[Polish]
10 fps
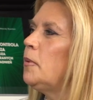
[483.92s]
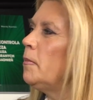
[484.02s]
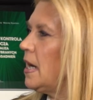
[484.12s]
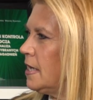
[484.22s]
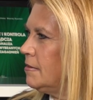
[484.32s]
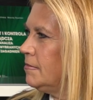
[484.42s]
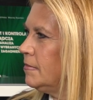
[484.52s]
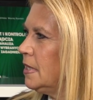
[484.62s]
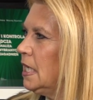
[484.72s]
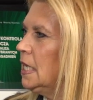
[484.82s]
pomaga.
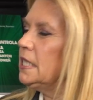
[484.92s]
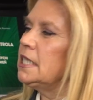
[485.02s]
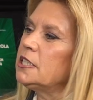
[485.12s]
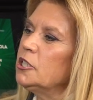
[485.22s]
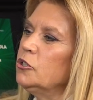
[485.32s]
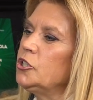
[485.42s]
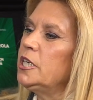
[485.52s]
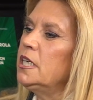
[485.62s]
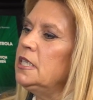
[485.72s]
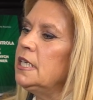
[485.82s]
Dlatego,
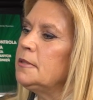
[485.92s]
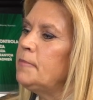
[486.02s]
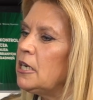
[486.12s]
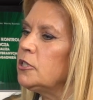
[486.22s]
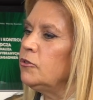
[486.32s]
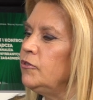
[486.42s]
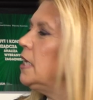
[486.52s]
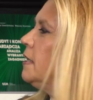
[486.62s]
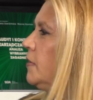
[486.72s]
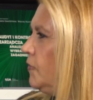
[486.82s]
że jest bardzo
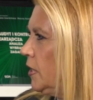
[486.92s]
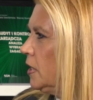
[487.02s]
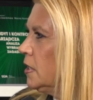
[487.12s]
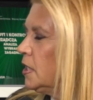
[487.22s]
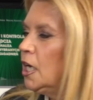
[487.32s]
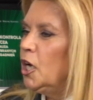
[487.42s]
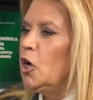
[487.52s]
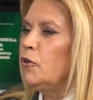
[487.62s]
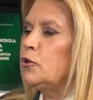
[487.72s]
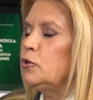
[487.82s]
wiele chwil,
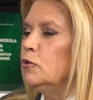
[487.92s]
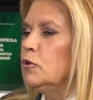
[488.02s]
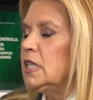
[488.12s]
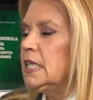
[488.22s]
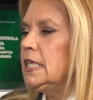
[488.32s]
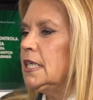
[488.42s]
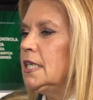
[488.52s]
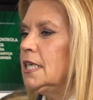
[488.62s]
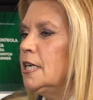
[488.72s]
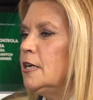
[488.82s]
w których
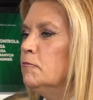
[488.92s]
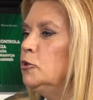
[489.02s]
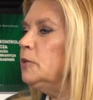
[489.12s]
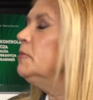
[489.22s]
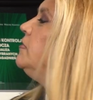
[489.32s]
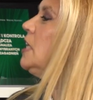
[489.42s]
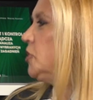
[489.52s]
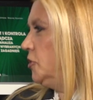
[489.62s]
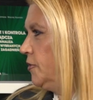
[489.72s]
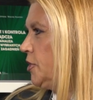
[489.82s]
e, musimy
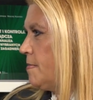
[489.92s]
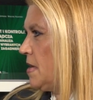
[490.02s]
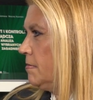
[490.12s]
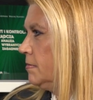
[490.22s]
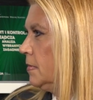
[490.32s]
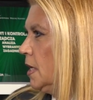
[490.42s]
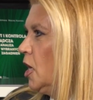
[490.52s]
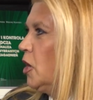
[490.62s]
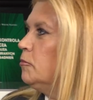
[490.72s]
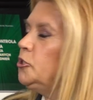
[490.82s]
wierzyć w siebie,
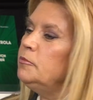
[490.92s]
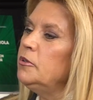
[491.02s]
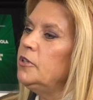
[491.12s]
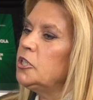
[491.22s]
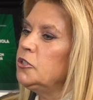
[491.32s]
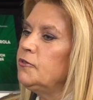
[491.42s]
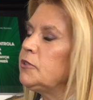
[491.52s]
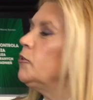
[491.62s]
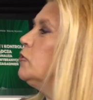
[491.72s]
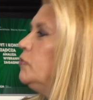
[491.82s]
musimy wierzyć w
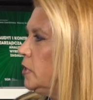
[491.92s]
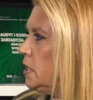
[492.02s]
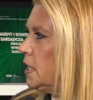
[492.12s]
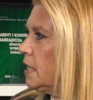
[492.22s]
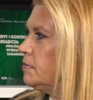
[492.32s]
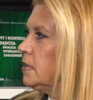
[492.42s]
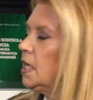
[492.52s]
swoją wizję,